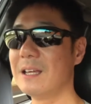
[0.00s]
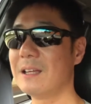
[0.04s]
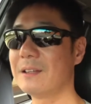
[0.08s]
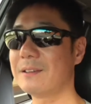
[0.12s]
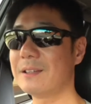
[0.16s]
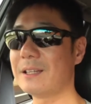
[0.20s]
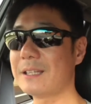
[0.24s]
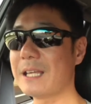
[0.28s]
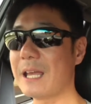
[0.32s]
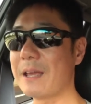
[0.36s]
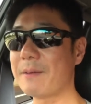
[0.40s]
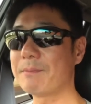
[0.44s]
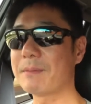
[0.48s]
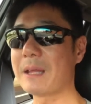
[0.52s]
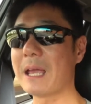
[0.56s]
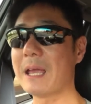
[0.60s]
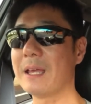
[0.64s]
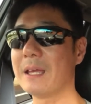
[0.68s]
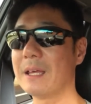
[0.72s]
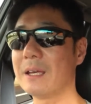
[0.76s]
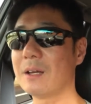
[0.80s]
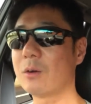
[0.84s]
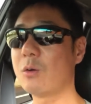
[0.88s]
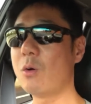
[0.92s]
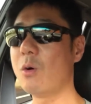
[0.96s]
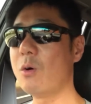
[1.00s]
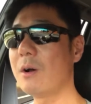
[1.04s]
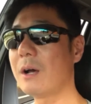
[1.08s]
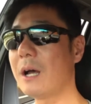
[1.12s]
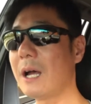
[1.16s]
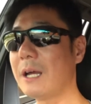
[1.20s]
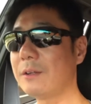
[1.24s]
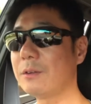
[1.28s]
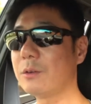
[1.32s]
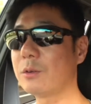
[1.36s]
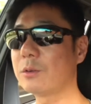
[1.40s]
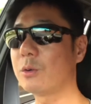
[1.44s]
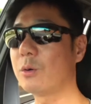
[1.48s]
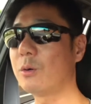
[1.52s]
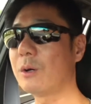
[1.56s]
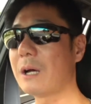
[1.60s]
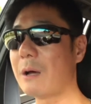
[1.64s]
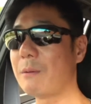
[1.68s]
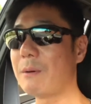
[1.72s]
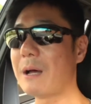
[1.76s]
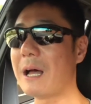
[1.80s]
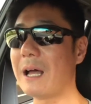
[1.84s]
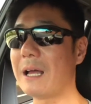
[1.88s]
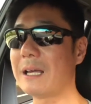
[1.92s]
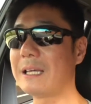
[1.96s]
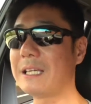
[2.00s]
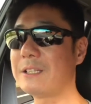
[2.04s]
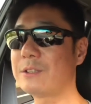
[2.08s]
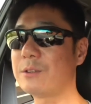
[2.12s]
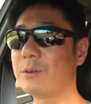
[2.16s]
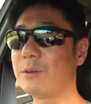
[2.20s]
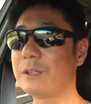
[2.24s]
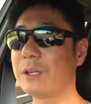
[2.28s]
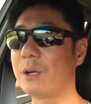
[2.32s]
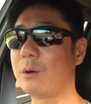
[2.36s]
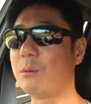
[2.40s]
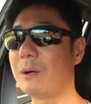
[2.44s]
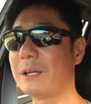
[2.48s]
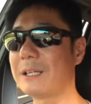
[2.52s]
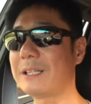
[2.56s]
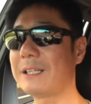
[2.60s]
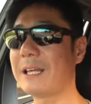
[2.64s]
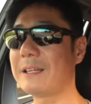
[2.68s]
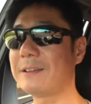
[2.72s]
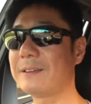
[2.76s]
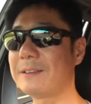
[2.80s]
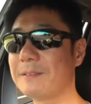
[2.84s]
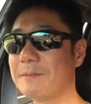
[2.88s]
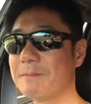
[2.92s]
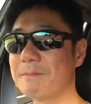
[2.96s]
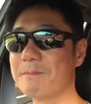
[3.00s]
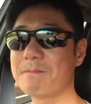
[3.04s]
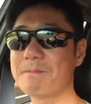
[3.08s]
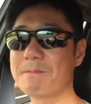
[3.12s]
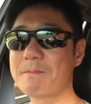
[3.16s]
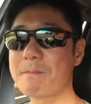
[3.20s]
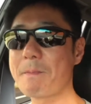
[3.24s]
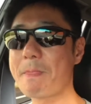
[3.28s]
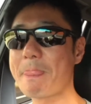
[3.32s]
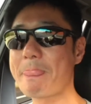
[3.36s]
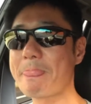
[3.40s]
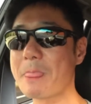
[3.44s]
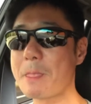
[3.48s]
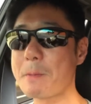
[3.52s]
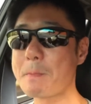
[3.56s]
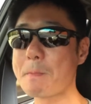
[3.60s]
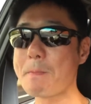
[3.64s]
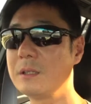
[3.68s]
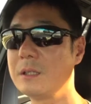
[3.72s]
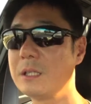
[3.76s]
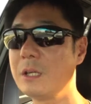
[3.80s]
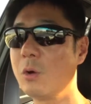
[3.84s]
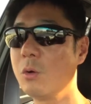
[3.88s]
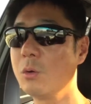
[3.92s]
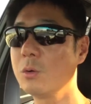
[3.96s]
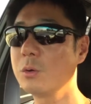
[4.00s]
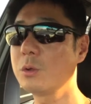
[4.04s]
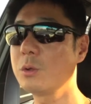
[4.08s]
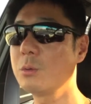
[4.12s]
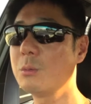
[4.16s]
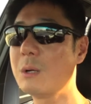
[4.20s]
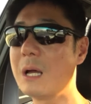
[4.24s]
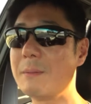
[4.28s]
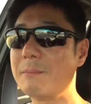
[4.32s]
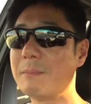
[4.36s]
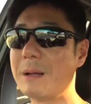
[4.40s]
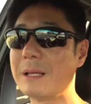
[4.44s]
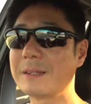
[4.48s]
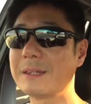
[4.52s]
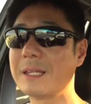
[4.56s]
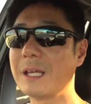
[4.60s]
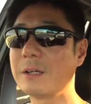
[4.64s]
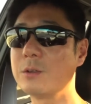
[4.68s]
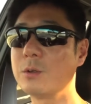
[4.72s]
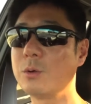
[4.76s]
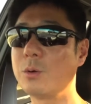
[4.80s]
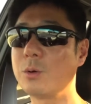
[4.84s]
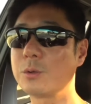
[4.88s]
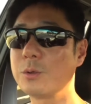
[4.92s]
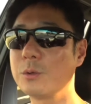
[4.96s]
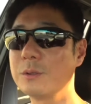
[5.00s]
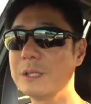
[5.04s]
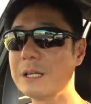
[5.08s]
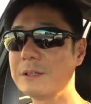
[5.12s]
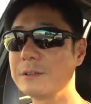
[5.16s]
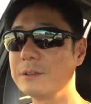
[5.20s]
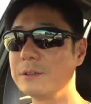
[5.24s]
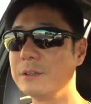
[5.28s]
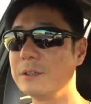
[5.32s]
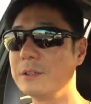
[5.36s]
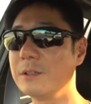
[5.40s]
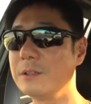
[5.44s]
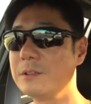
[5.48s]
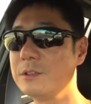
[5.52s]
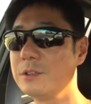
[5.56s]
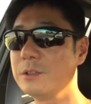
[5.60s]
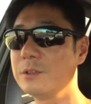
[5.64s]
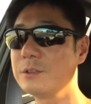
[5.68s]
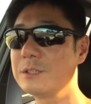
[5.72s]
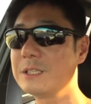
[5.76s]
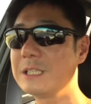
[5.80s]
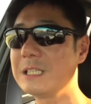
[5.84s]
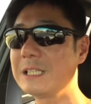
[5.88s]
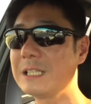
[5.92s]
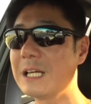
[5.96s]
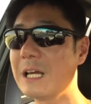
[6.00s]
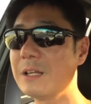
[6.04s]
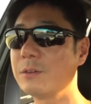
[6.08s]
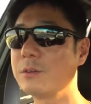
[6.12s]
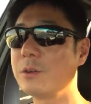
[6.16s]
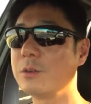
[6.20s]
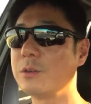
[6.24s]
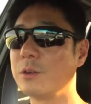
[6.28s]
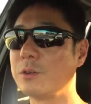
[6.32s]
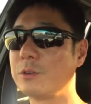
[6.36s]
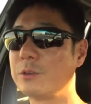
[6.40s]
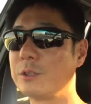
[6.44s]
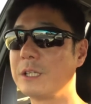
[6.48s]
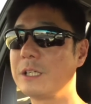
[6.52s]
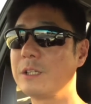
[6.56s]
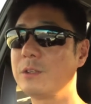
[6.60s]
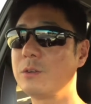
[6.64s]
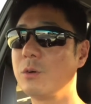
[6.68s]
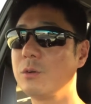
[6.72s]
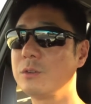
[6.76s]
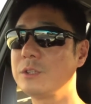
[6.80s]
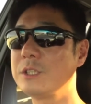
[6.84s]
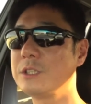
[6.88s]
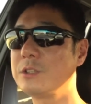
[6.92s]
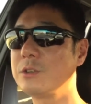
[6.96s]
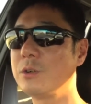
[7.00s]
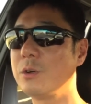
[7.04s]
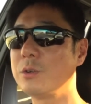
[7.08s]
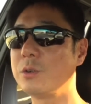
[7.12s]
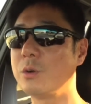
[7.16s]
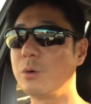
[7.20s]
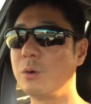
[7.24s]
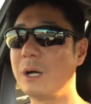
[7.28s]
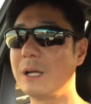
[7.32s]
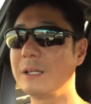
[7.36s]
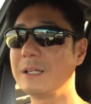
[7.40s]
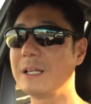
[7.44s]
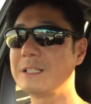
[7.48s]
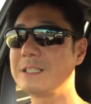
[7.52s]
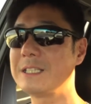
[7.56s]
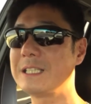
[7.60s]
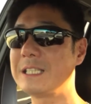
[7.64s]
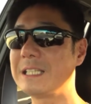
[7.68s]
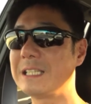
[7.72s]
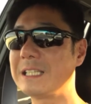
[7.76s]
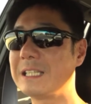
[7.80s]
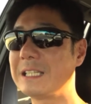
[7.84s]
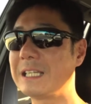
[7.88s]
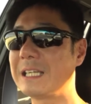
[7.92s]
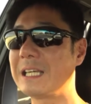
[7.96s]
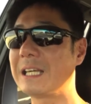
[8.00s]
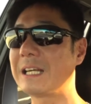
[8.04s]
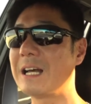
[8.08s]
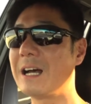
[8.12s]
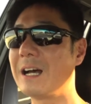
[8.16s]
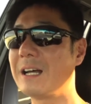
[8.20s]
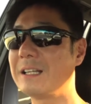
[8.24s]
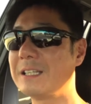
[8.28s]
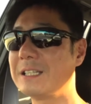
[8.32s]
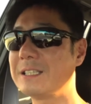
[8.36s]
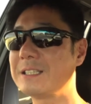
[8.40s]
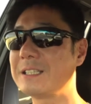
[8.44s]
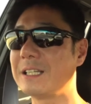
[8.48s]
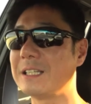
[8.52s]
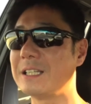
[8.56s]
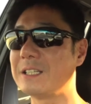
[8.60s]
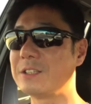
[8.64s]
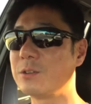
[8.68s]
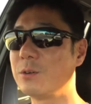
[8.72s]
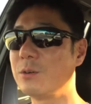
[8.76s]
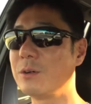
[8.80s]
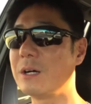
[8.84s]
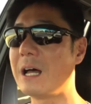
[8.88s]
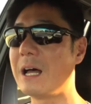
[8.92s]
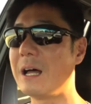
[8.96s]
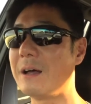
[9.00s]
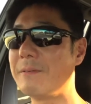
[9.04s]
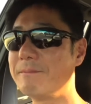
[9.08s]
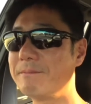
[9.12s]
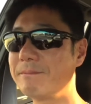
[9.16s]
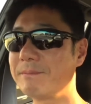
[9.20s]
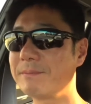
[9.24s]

さて今回の動画は以上で終わりです日本とは全く異なるニュージーランドの水道事情のお話いかがでしたでしょうか